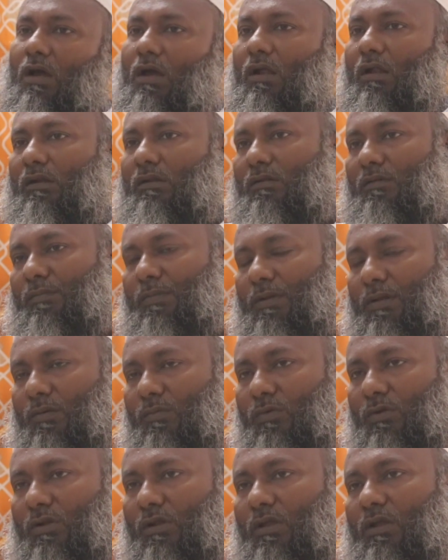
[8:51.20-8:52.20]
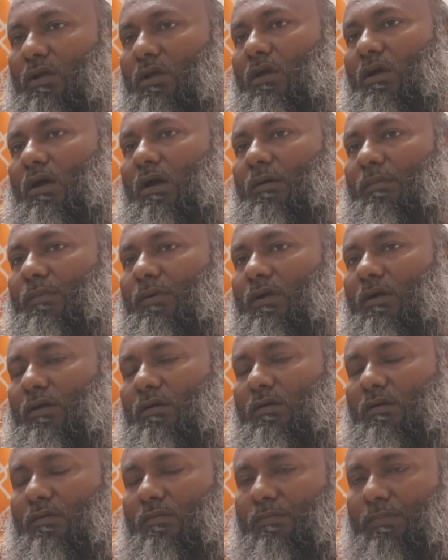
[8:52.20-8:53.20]
আর বিনামূল্যে আমরা
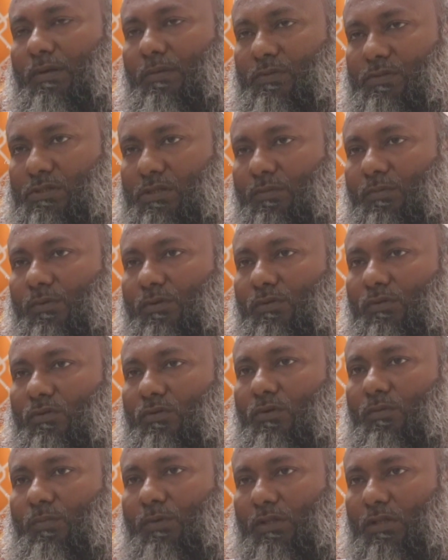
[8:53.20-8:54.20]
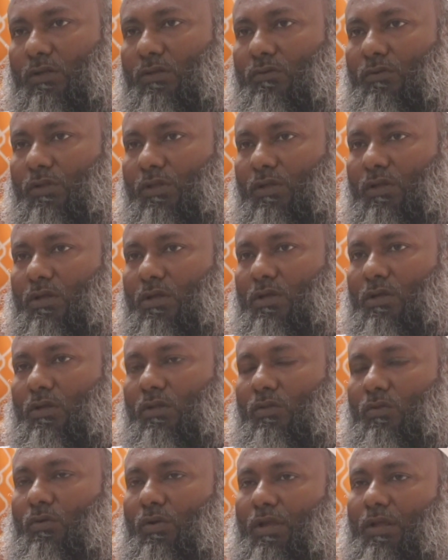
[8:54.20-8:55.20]
ব্যবস্থাপত্র প্রদান করি
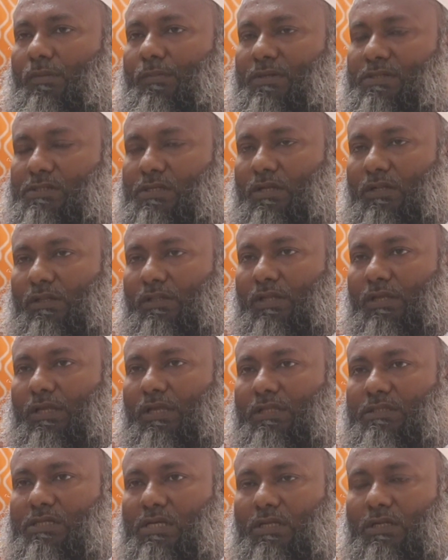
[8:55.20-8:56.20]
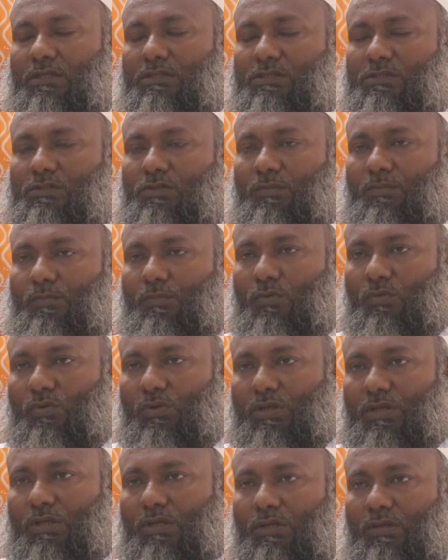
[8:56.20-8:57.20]
তো এর মাঝখান থেকে যারা যেসব
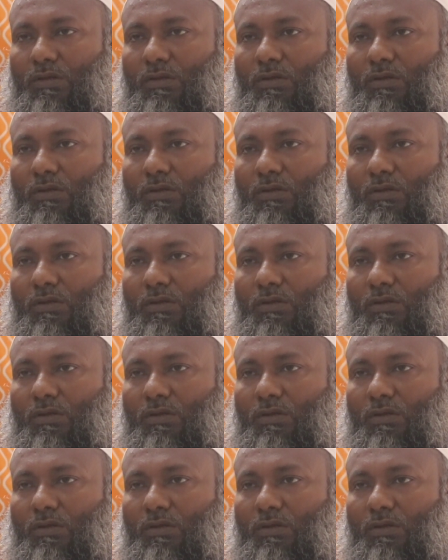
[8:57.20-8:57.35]
রুগী